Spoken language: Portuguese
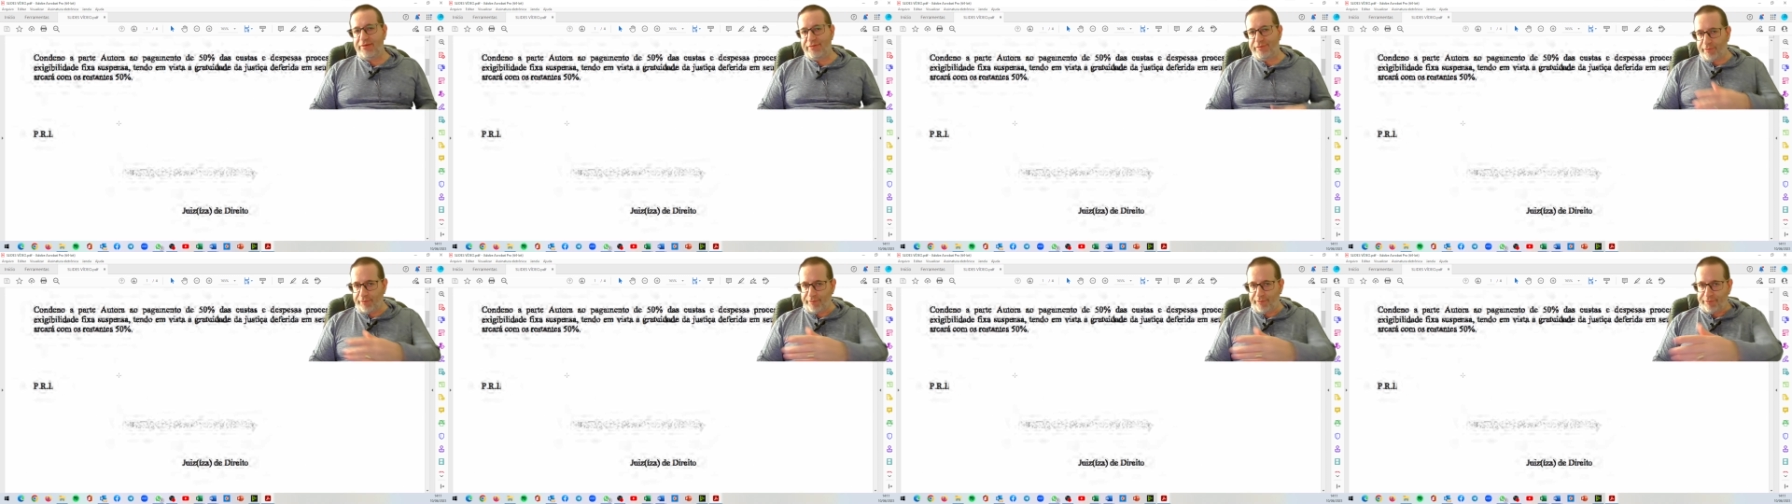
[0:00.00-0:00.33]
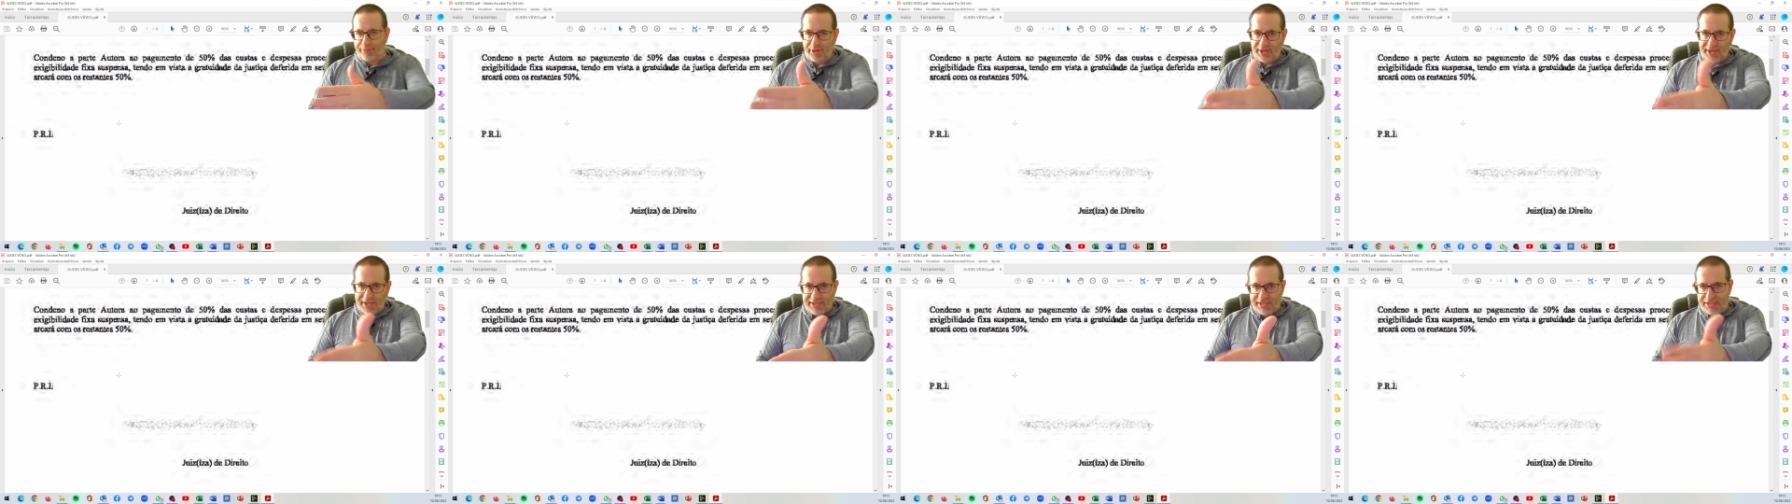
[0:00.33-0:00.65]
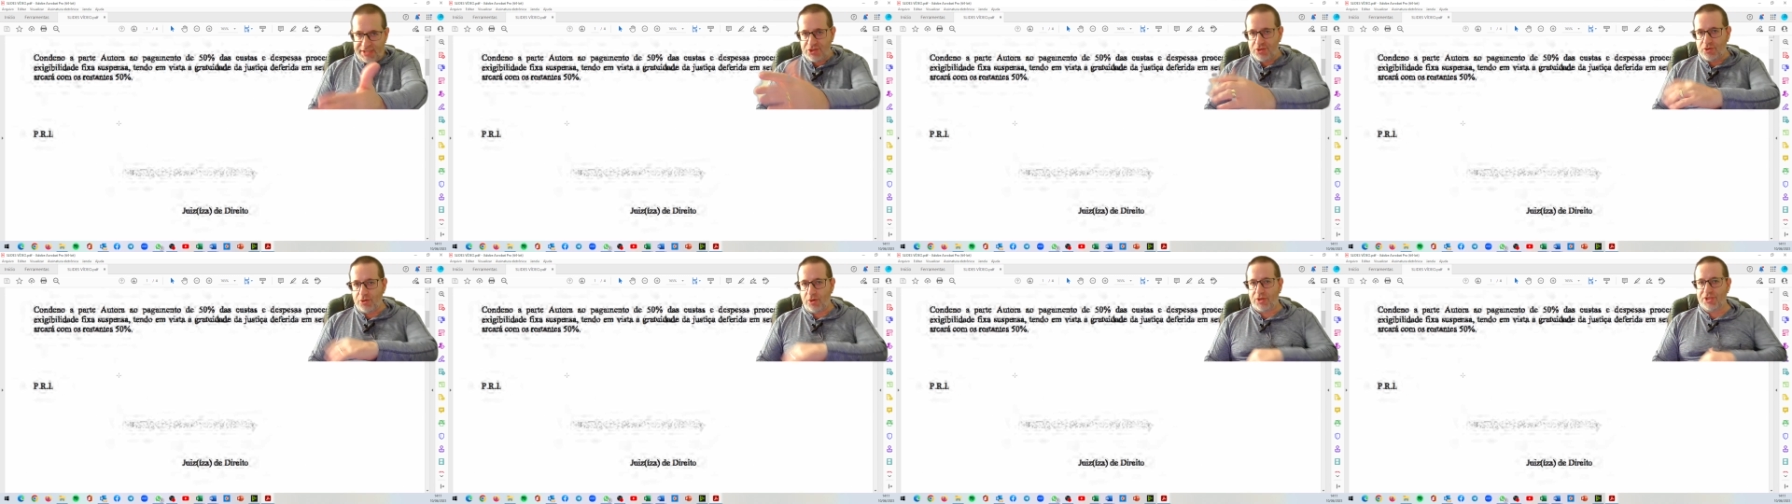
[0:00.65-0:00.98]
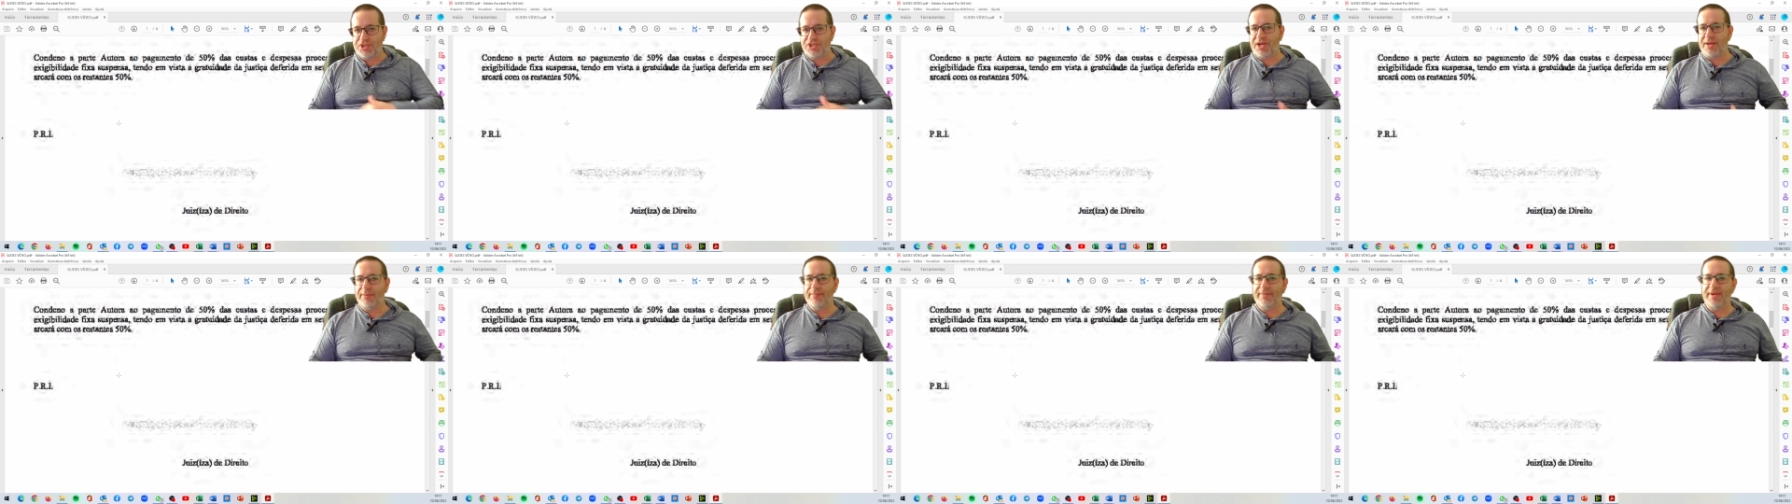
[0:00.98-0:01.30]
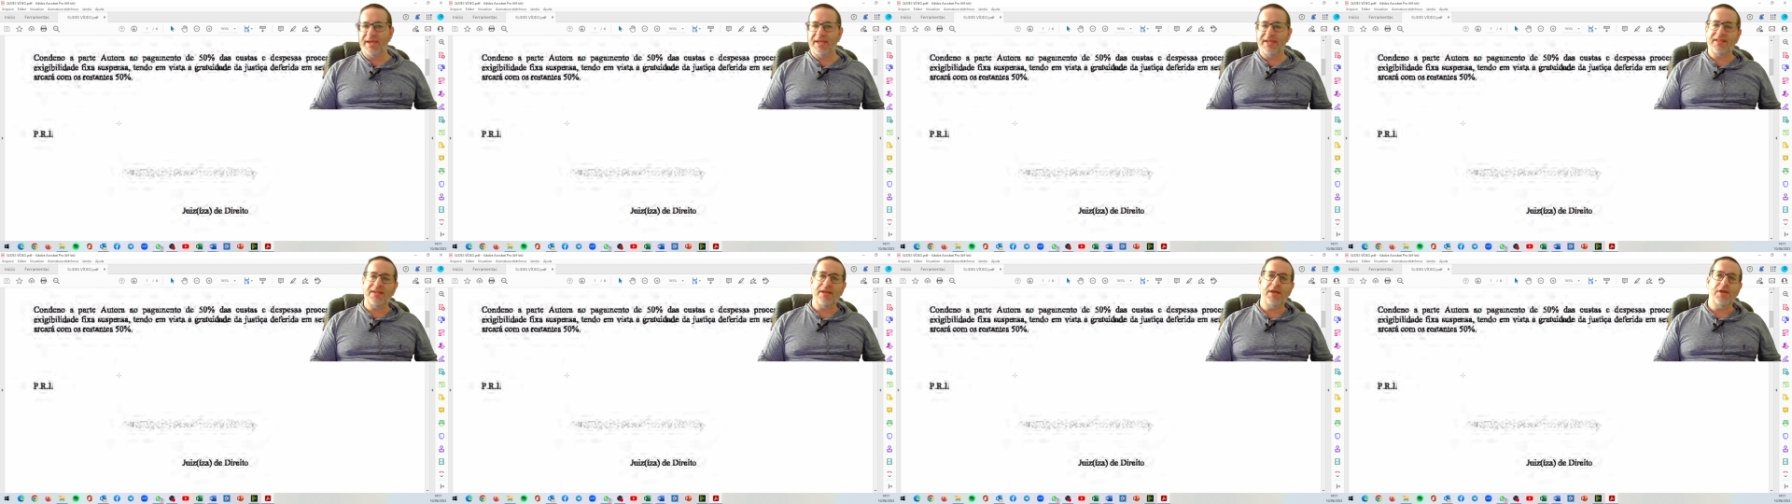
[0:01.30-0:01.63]
É, fora isso,
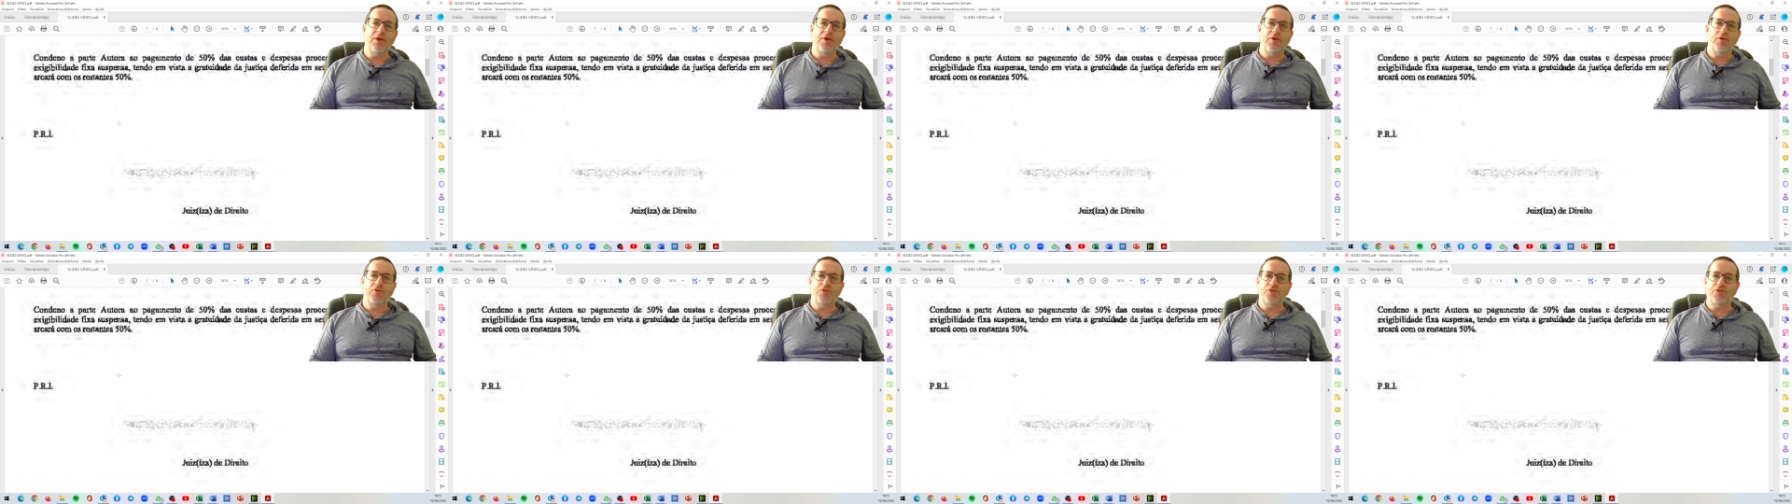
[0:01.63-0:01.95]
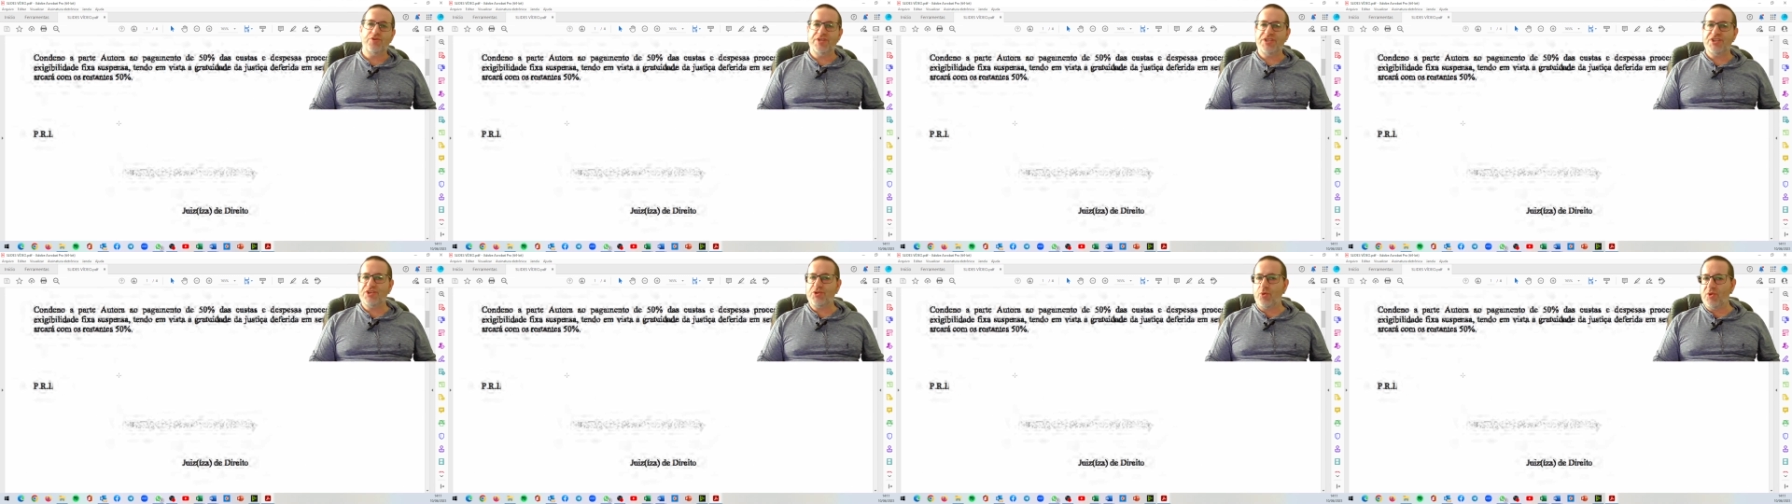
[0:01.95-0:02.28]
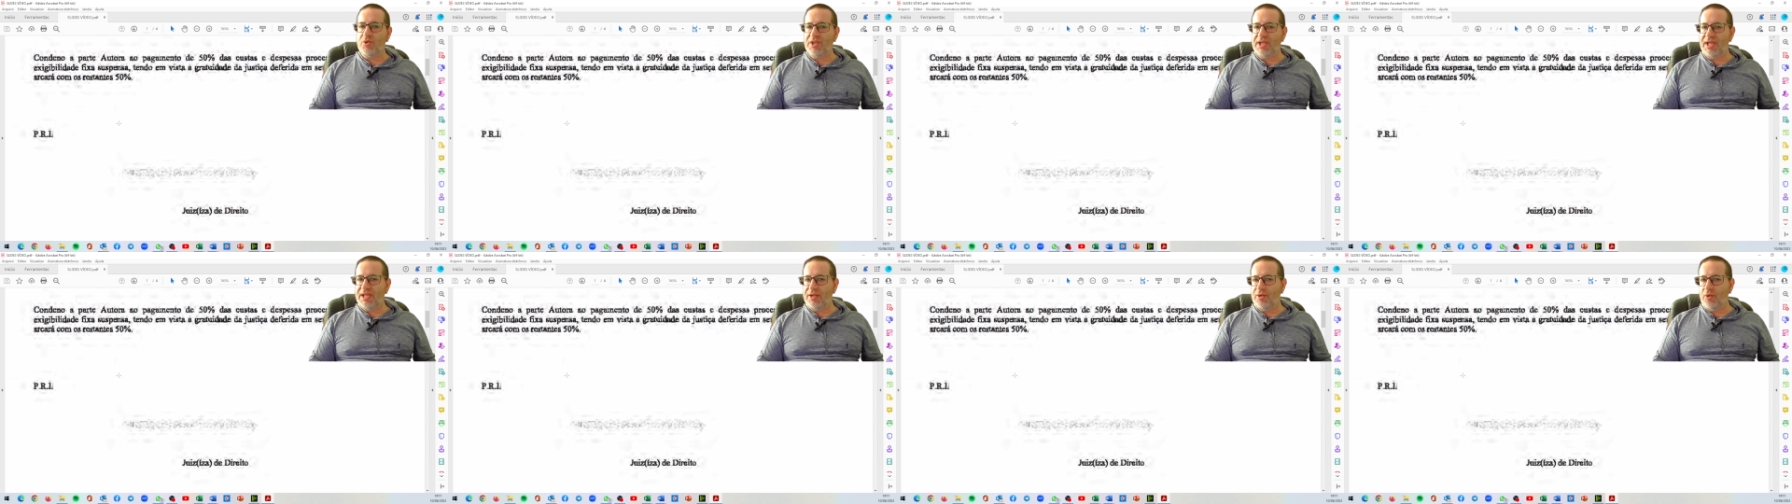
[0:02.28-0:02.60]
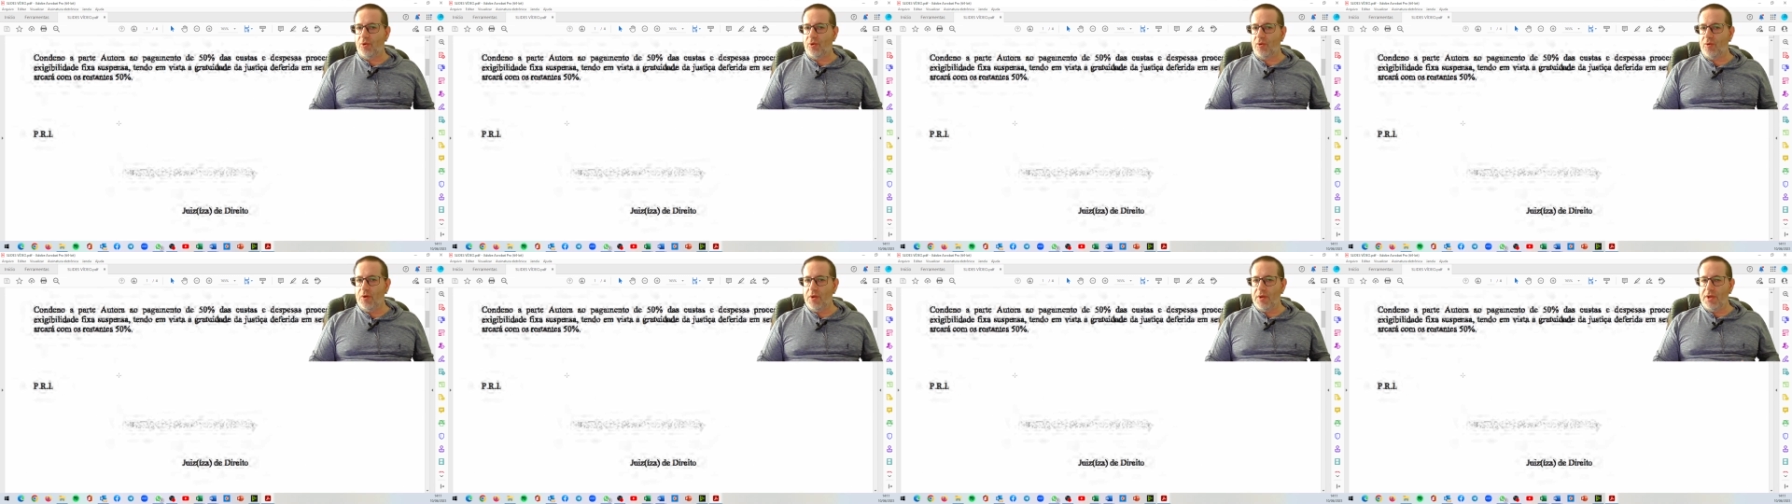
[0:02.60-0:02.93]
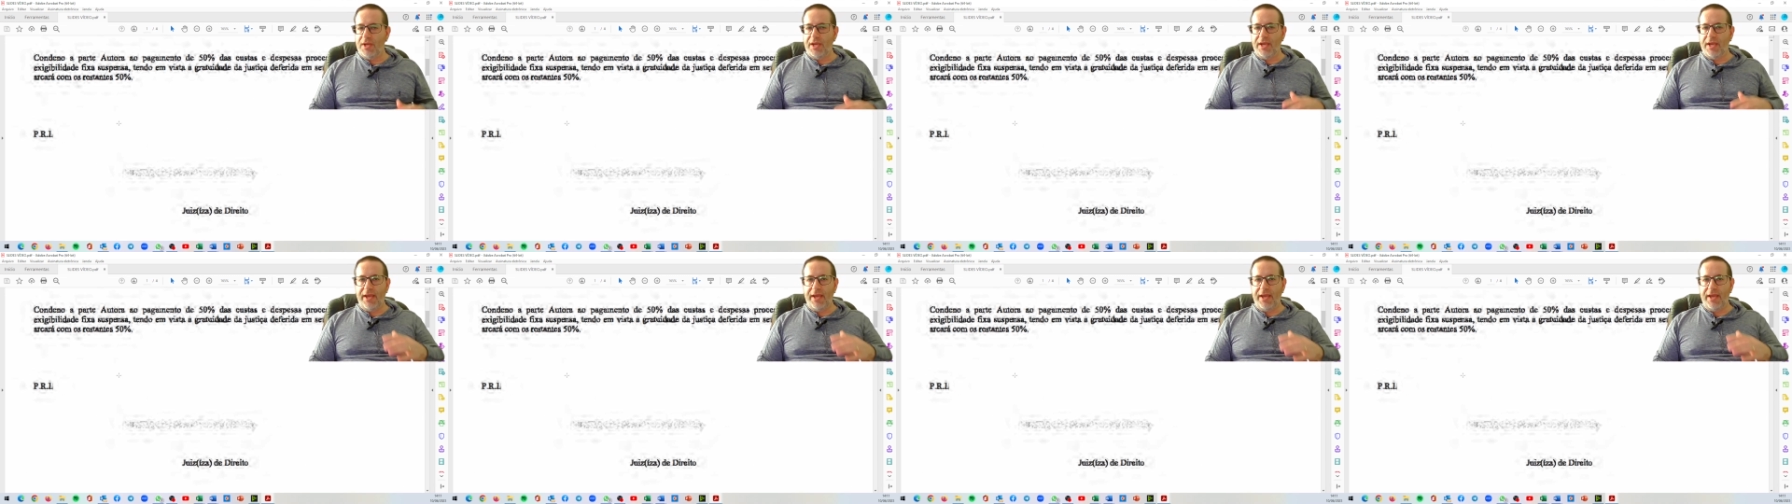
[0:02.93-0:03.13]
logicamente, o juiz condenou